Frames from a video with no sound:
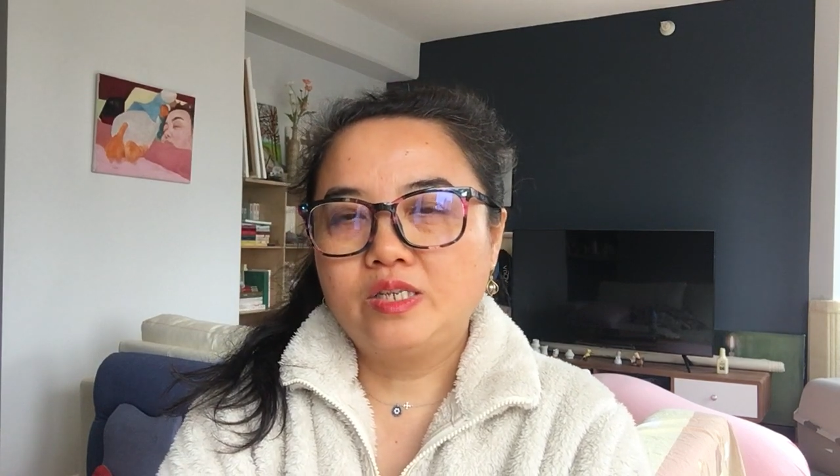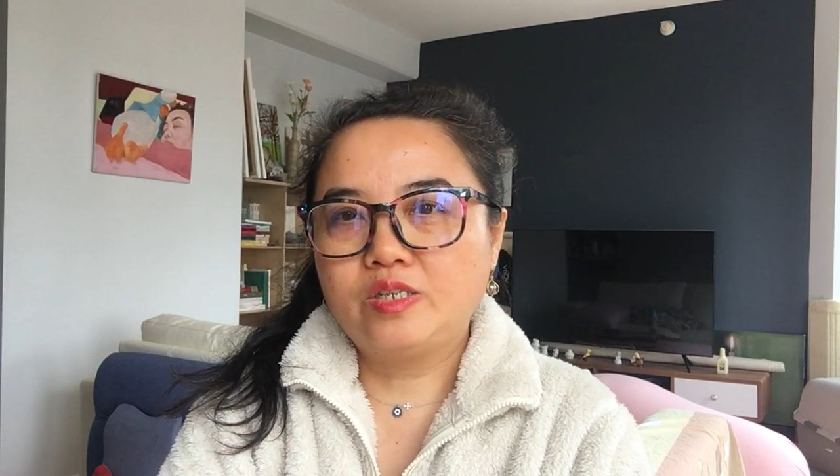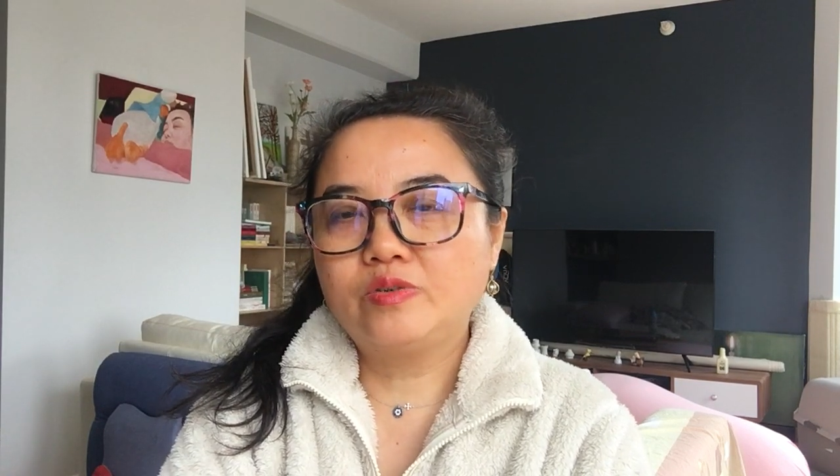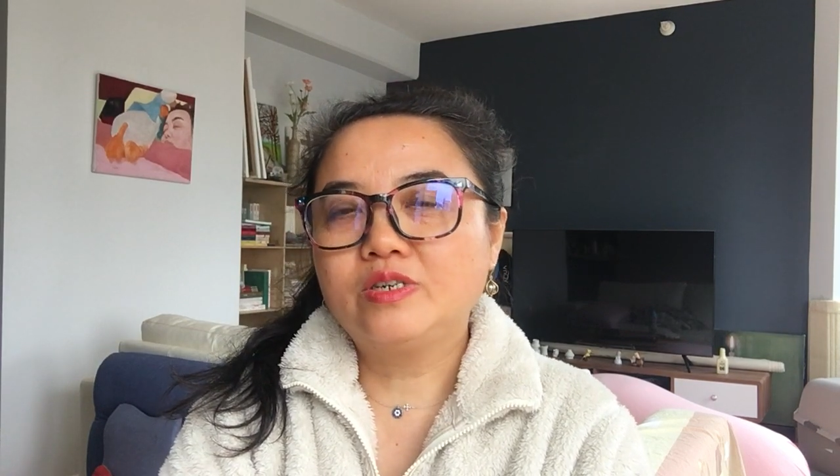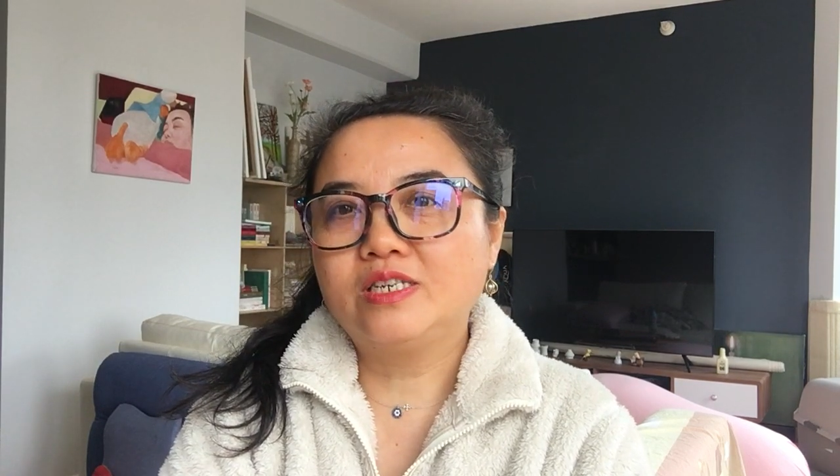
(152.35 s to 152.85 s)

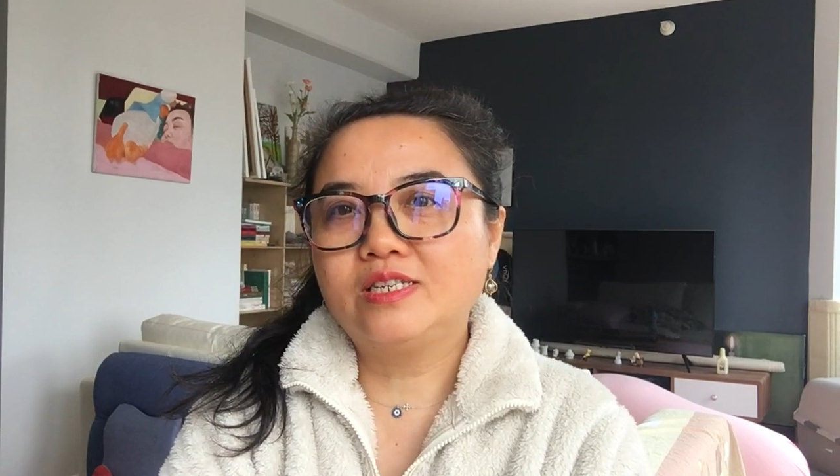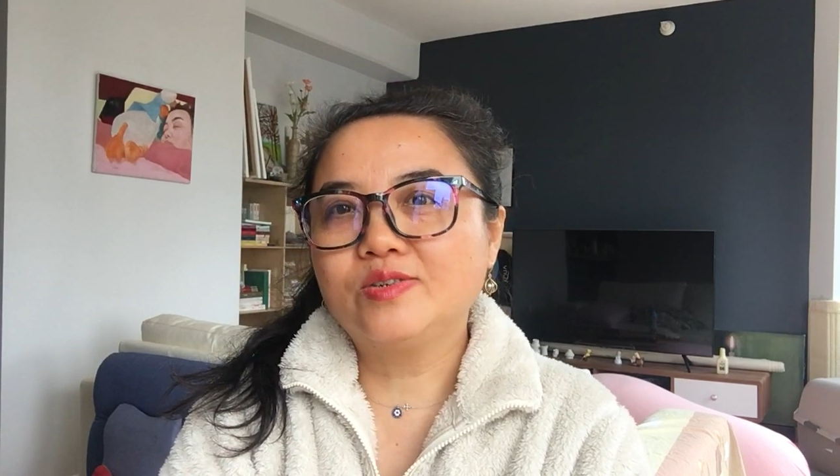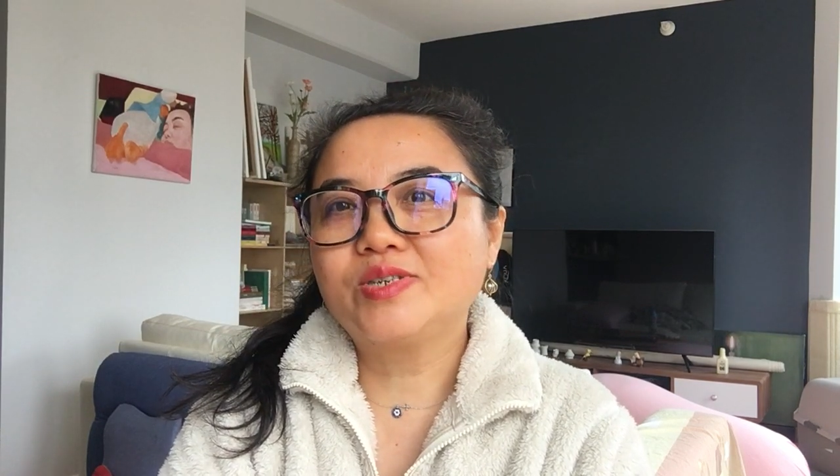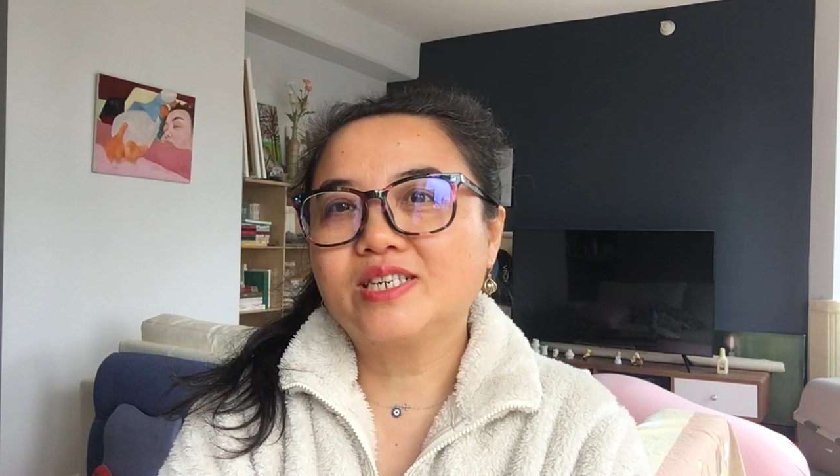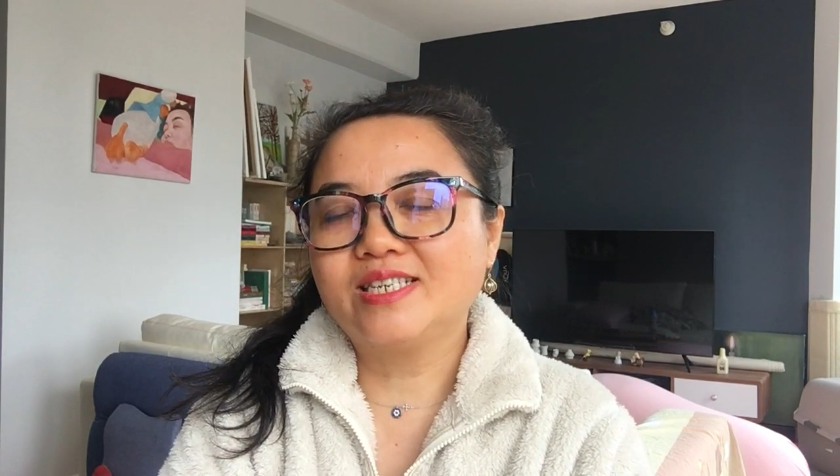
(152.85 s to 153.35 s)
就是
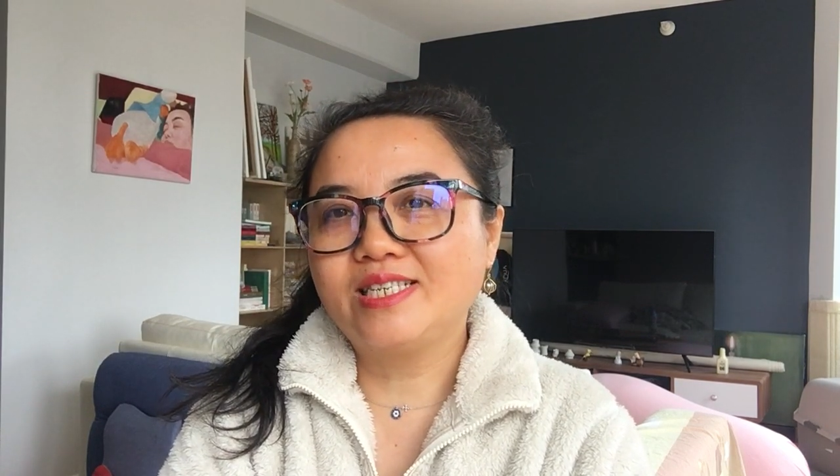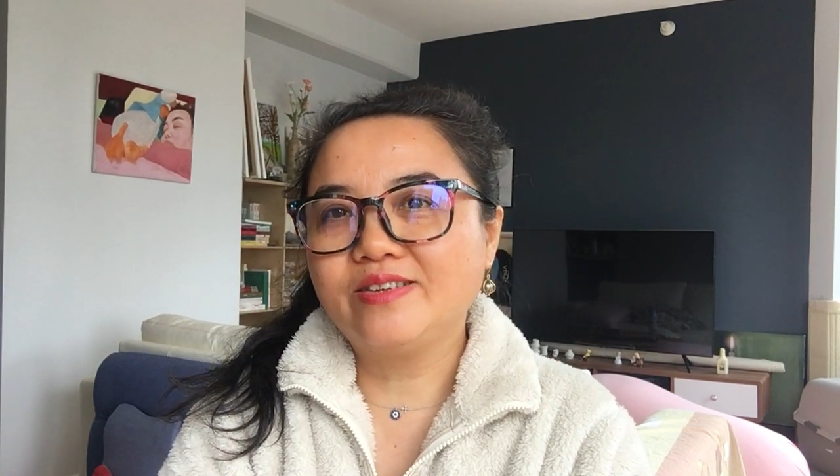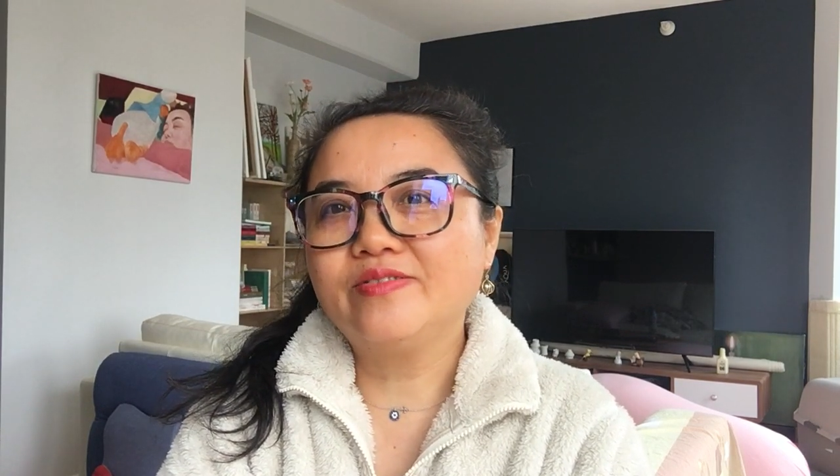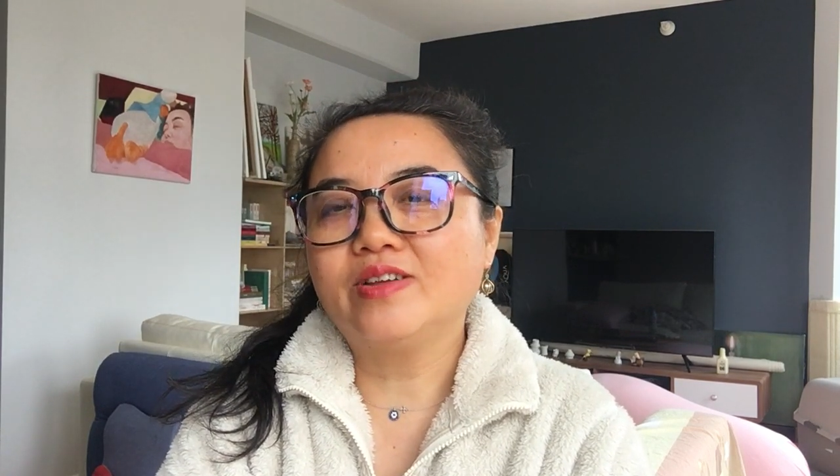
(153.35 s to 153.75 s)
就这个新